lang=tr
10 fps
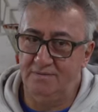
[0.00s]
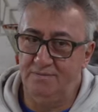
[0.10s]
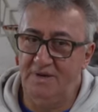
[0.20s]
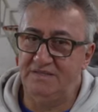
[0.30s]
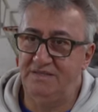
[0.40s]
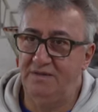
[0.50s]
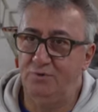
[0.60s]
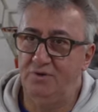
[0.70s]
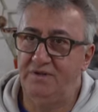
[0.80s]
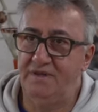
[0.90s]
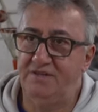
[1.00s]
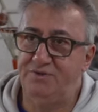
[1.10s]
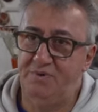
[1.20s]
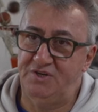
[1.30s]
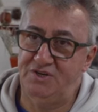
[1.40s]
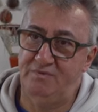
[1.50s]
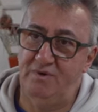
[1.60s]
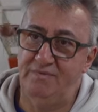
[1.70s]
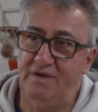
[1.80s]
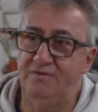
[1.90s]
basketbola geç
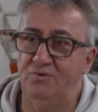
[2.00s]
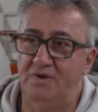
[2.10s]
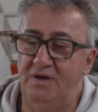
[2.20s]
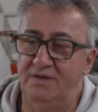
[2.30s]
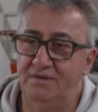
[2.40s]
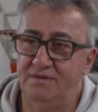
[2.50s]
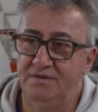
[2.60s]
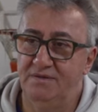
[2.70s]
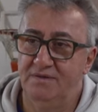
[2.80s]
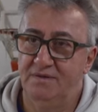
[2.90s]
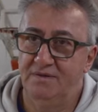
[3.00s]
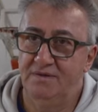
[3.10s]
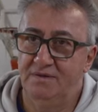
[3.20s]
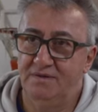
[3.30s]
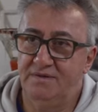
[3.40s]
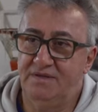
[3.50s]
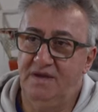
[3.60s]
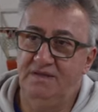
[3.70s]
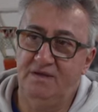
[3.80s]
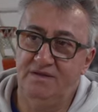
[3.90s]
başlamamdan dolayı e,
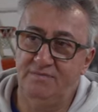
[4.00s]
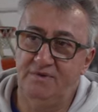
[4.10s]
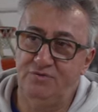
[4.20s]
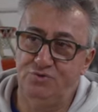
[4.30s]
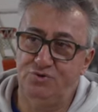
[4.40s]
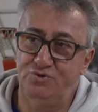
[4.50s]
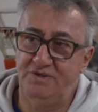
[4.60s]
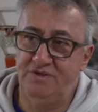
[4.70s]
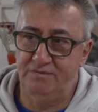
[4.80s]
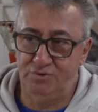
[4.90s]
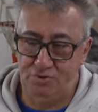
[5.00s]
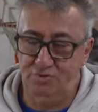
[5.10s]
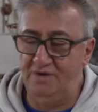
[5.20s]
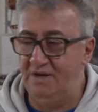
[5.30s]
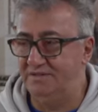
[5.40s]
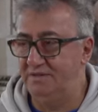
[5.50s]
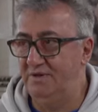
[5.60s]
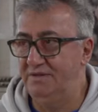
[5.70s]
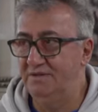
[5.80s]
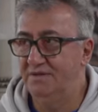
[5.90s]
kendi adıma düşüncelerim şuydu her
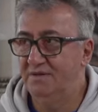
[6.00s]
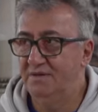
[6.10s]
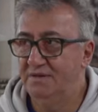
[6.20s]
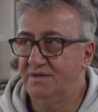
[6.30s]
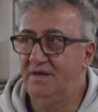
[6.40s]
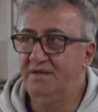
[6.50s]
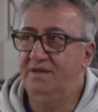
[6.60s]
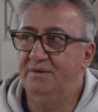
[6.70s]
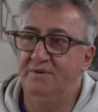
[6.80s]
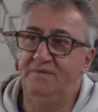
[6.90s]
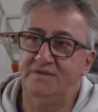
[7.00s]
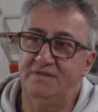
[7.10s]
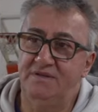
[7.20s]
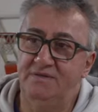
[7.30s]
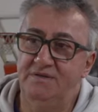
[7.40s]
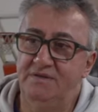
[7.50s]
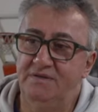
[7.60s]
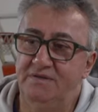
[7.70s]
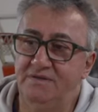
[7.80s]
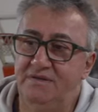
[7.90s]
zaman. Kendi yapamadıklarımı
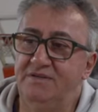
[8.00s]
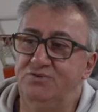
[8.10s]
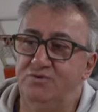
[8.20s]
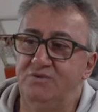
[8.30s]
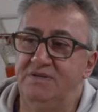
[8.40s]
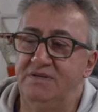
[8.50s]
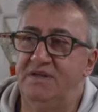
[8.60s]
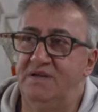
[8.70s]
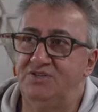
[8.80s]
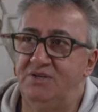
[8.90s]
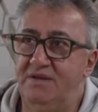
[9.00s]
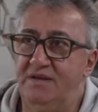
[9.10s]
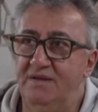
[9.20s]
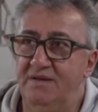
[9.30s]
Giresun'daki gençlere